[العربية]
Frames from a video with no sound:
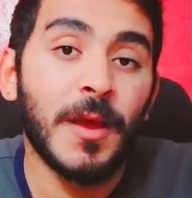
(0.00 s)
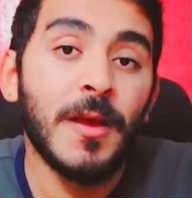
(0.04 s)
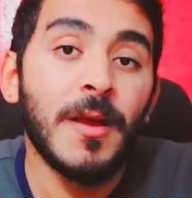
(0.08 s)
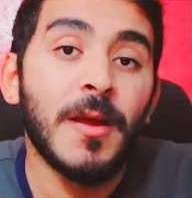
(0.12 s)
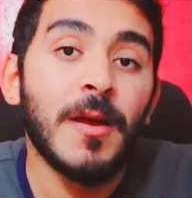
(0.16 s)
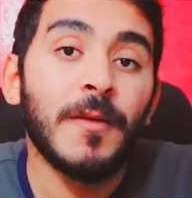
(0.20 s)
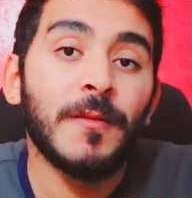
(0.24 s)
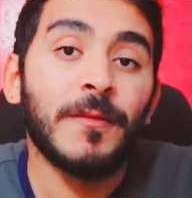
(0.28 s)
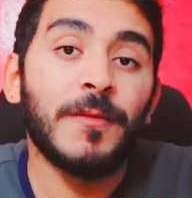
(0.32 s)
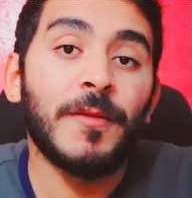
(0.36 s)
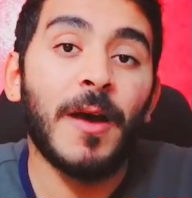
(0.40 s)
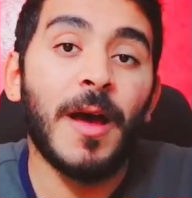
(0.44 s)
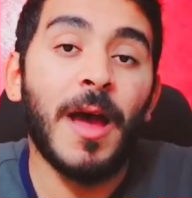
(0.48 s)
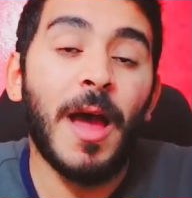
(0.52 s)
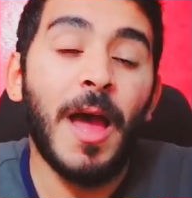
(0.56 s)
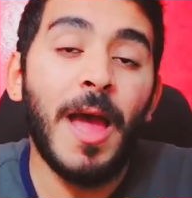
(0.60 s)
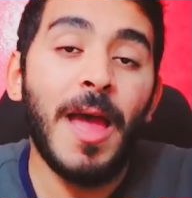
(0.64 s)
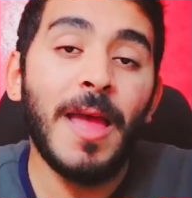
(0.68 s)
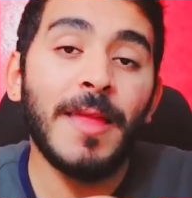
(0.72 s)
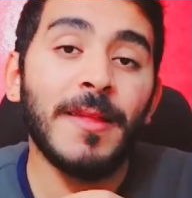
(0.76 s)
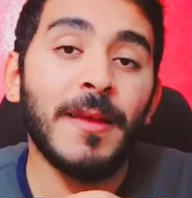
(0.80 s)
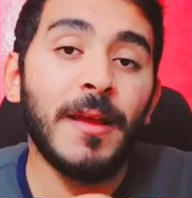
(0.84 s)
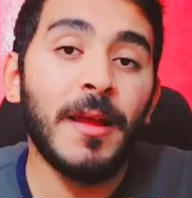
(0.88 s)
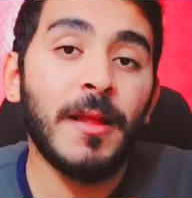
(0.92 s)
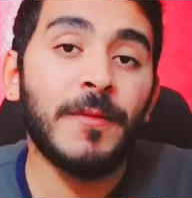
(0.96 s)

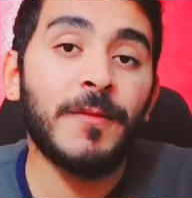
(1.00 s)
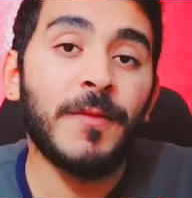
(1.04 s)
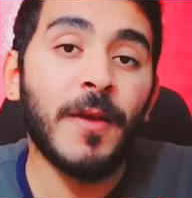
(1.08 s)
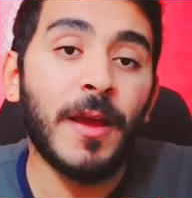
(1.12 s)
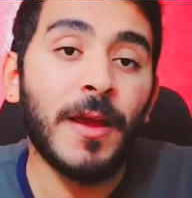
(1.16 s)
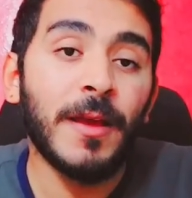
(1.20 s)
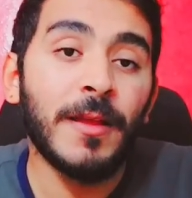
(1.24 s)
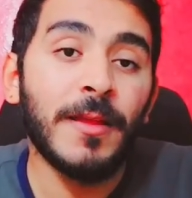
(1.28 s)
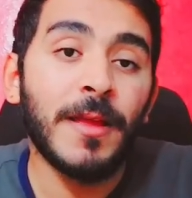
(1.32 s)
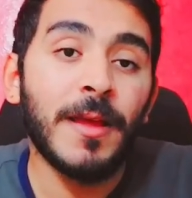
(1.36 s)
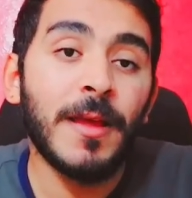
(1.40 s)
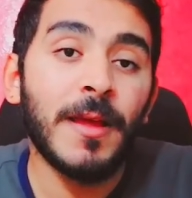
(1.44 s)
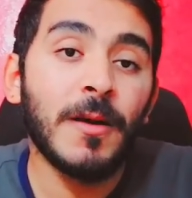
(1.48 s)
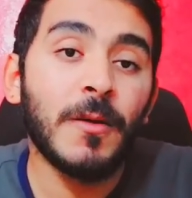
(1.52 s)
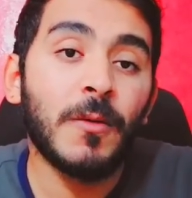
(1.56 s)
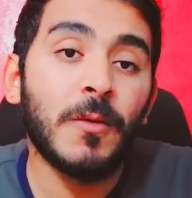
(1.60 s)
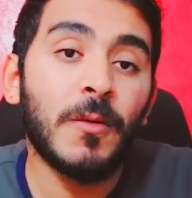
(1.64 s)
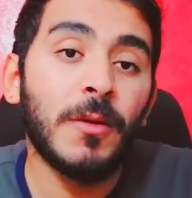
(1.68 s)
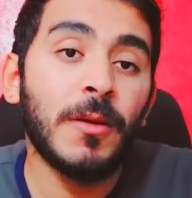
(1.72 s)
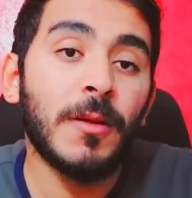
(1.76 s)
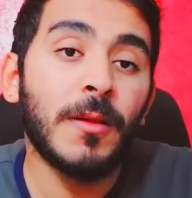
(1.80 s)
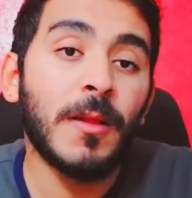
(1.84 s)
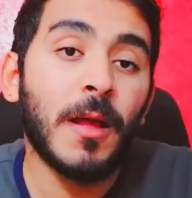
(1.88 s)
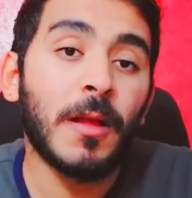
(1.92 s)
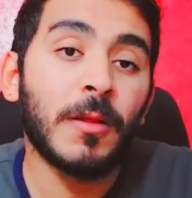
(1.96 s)
فهذه الفائدة
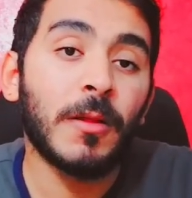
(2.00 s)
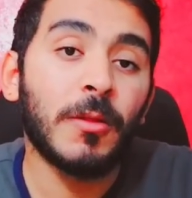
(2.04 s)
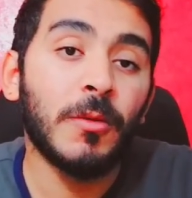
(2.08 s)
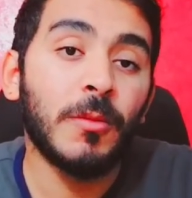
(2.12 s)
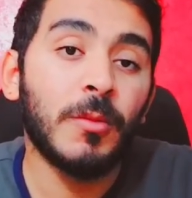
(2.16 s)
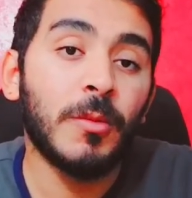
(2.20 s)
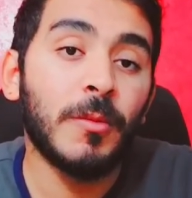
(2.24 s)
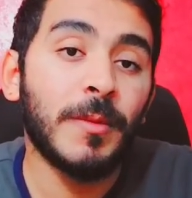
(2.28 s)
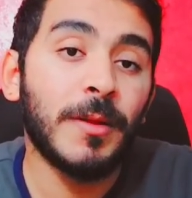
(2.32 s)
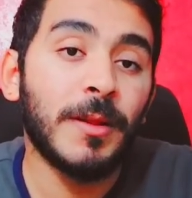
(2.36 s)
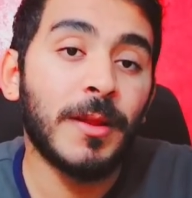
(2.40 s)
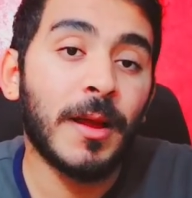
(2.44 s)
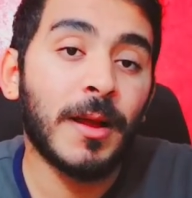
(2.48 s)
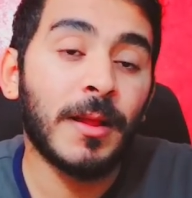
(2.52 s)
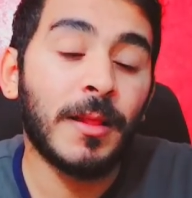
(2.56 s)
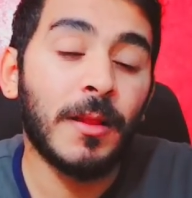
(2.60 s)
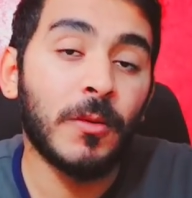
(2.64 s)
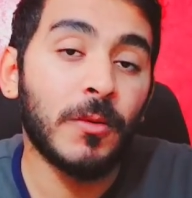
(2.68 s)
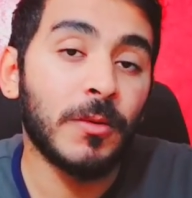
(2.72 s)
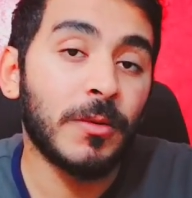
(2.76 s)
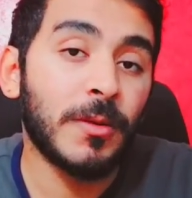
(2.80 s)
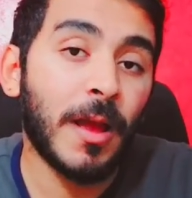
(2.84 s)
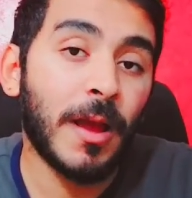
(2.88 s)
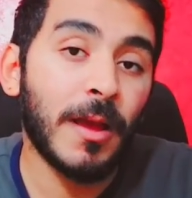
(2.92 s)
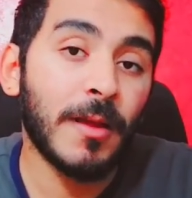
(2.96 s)
كل اللي هطلبه منك لو
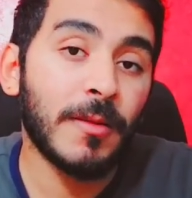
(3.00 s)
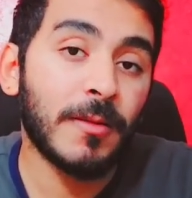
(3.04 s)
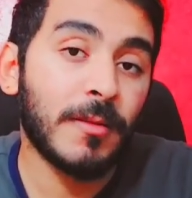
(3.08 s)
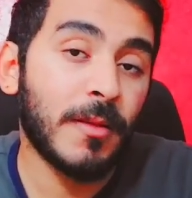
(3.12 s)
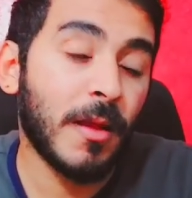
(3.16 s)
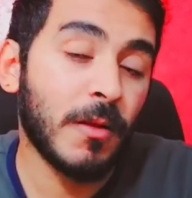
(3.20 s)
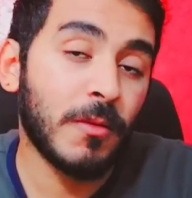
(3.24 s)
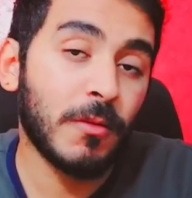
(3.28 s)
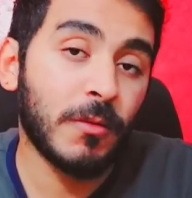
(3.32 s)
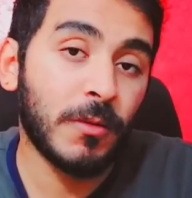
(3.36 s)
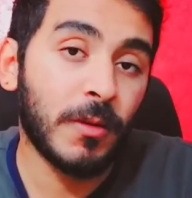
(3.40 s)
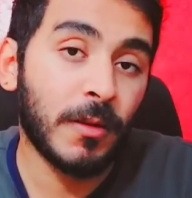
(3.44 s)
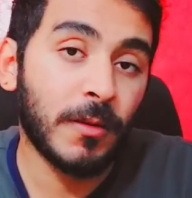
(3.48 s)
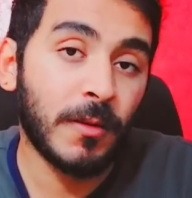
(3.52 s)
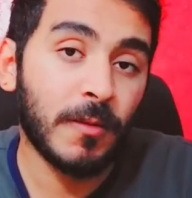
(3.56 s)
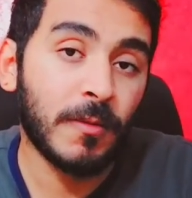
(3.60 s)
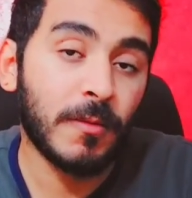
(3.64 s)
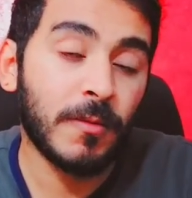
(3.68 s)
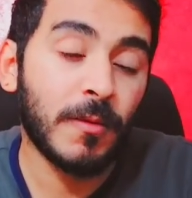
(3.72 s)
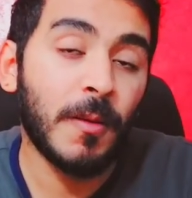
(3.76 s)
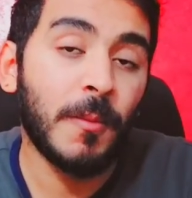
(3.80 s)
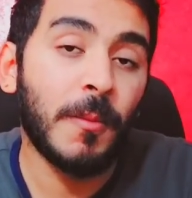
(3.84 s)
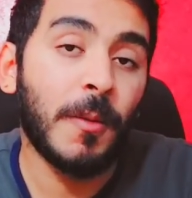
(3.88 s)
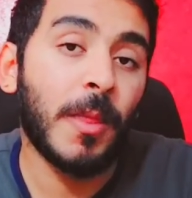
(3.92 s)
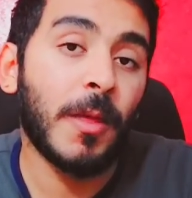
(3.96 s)
انت عايز تحصل على
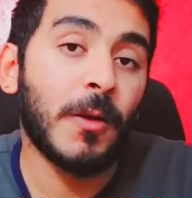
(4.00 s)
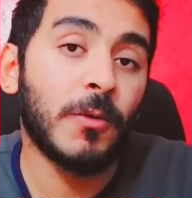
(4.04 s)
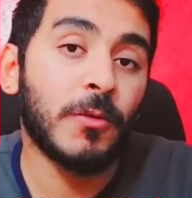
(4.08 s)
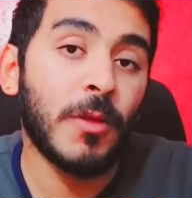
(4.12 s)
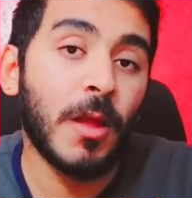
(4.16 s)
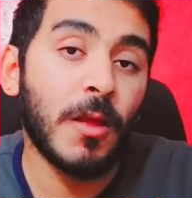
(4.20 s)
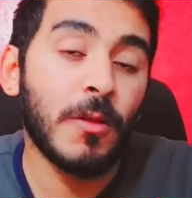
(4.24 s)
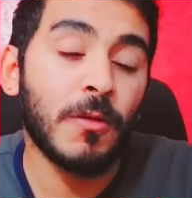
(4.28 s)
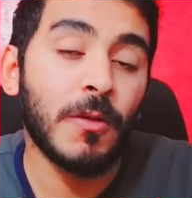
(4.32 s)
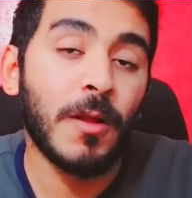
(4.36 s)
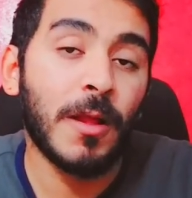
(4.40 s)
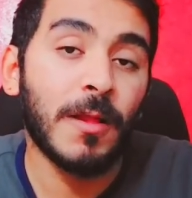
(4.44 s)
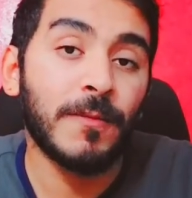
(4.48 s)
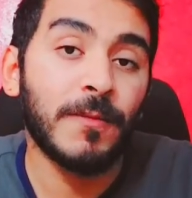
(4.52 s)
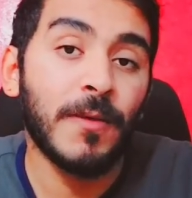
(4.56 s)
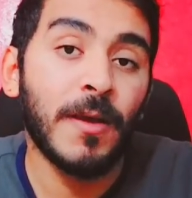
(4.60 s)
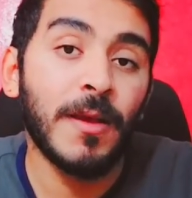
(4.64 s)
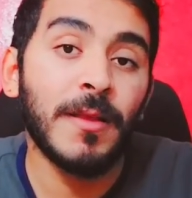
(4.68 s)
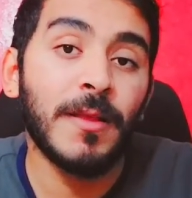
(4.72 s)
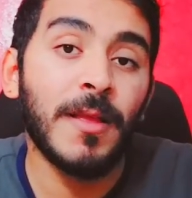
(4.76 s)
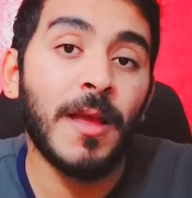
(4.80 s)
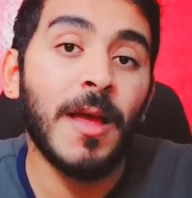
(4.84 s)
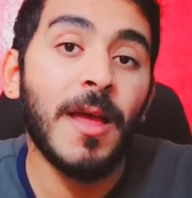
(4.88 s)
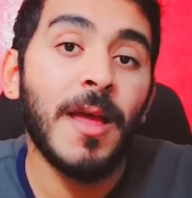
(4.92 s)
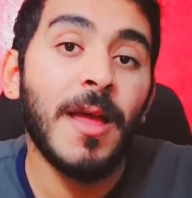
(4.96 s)
الثمرة وتحصل على
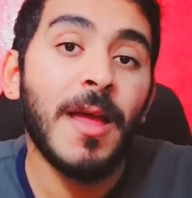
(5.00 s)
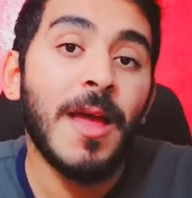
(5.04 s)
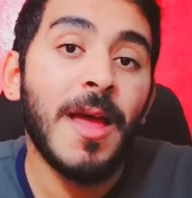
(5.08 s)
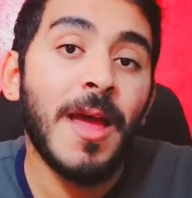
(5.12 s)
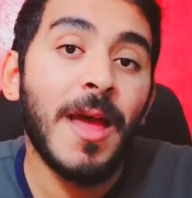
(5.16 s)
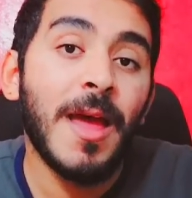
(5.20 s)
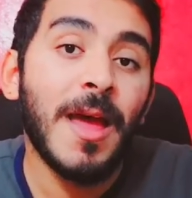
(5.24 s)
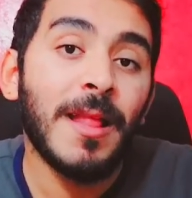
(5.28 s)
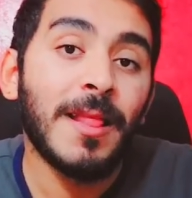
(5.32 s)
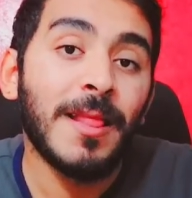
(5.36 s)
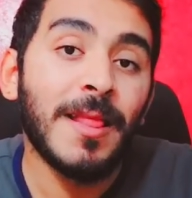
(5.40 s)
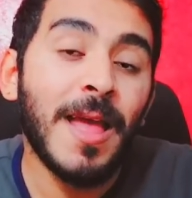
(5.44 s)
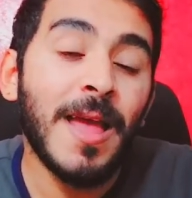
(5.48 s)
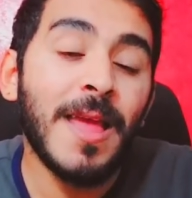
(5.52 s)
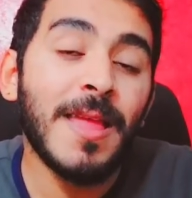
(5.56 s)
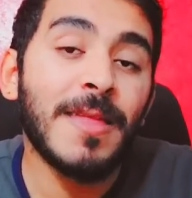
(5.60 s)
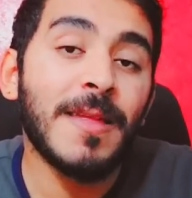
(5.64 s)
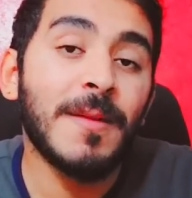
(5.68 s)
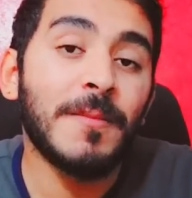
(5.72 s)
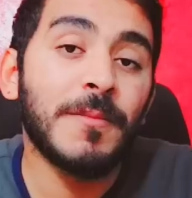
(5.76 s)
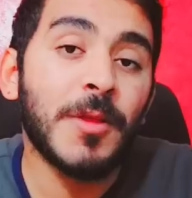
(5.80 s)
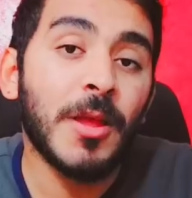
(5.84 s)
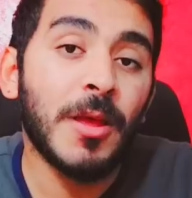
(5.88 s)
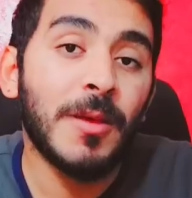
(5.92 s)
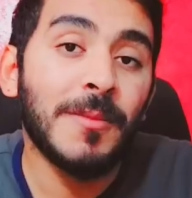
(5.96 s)
الفايدة
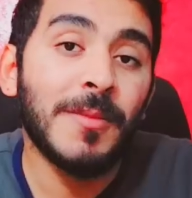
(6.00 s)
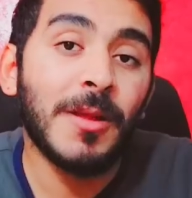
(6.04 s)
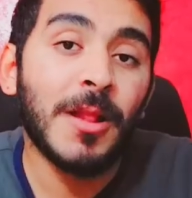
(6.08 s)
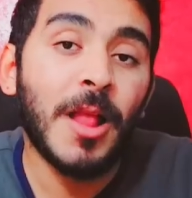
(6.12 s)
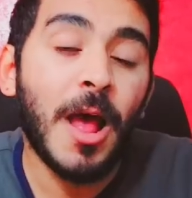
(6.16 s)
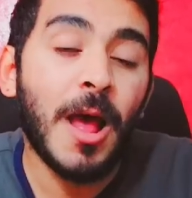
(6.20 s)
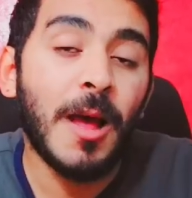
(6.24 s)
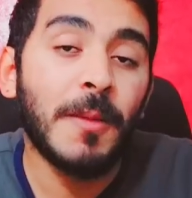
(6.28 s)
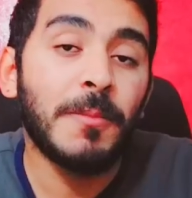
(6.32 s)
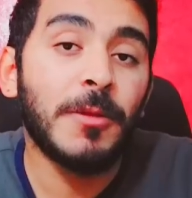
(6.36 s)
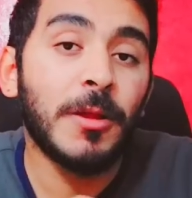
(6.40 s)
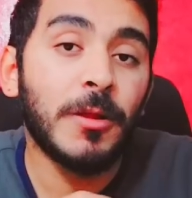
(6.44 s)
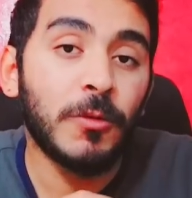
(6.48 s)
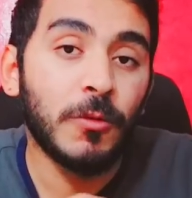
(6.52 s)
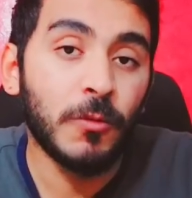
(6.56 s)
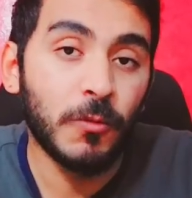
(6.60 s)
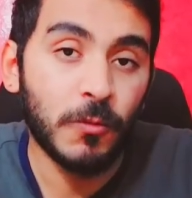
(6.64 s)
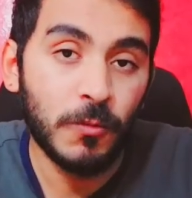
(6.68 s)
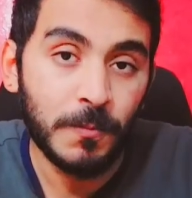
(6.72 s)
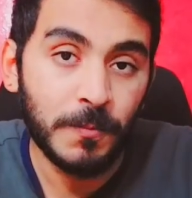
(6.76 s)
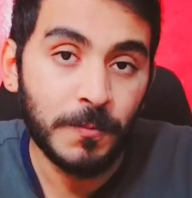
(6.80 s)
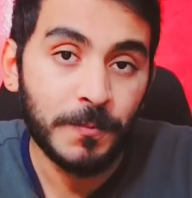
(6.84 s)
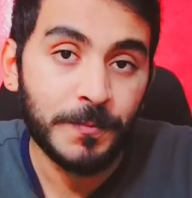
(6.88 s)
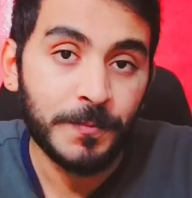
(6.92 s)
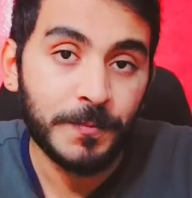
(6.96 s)
لازم تعملها قبل
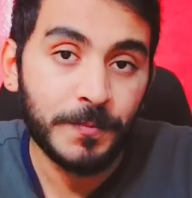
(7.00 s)
النوم